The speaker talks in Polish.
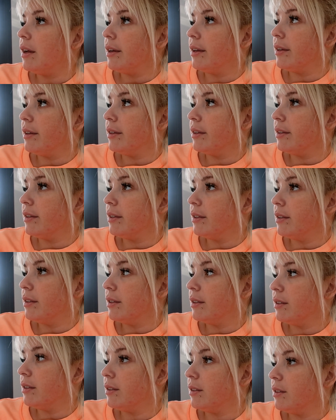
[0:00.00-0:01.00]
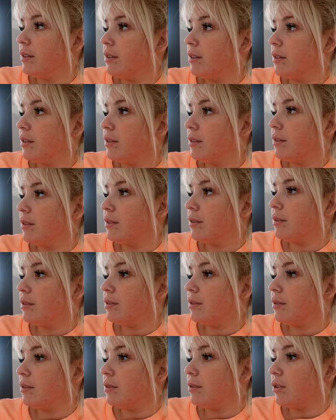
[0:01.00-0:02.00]
Yy,
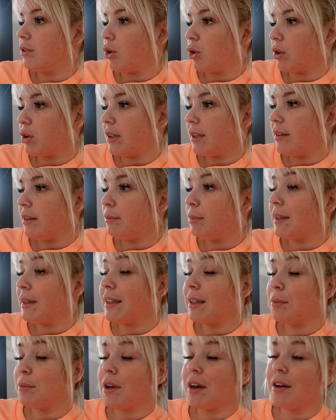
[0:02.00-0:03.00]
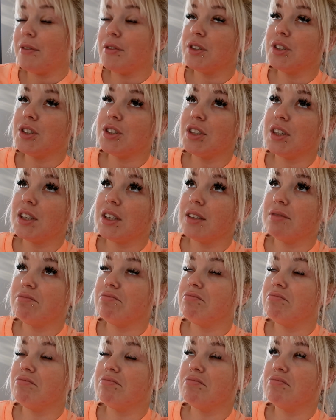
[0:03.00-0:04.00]
no i będę miała właśnie
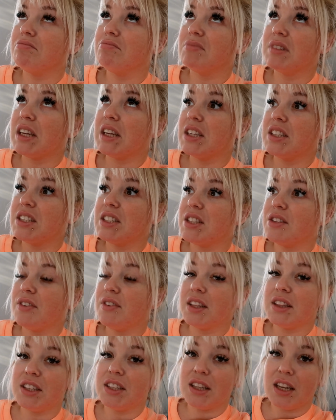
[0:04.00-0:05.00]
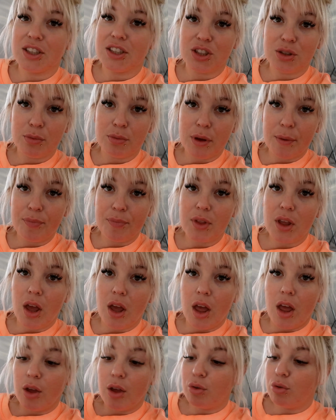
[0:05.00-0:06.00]
z dwa dni dla siebie.
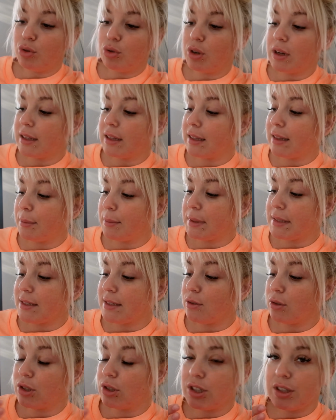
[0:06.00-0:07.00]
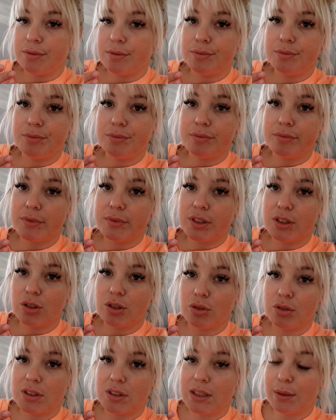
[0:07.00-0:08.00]
Jutro jadę na paznokcie,
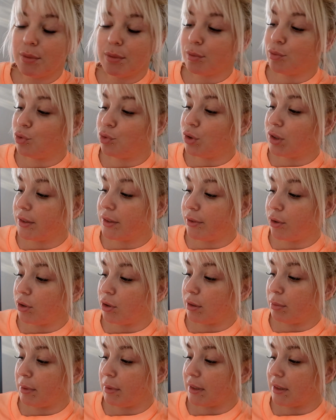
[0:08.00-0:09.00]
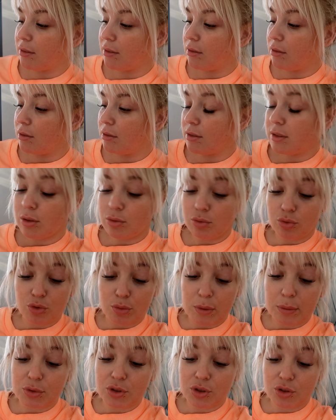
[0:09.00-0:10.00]
stąd nie mam już swoich stąd już
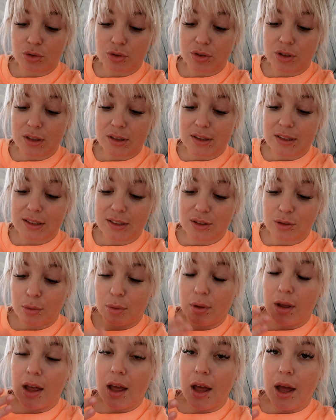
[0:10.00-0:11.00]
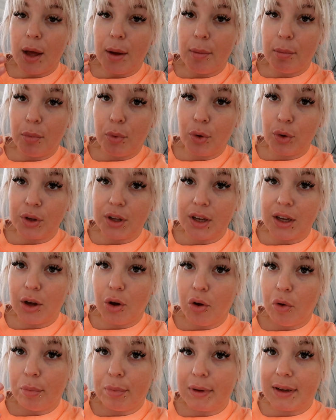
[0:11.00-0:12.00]
mam ściągnięte i są moje
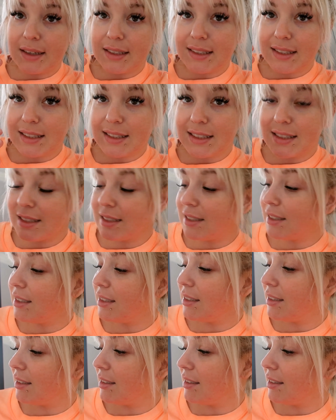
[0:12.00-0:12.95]
obgryzki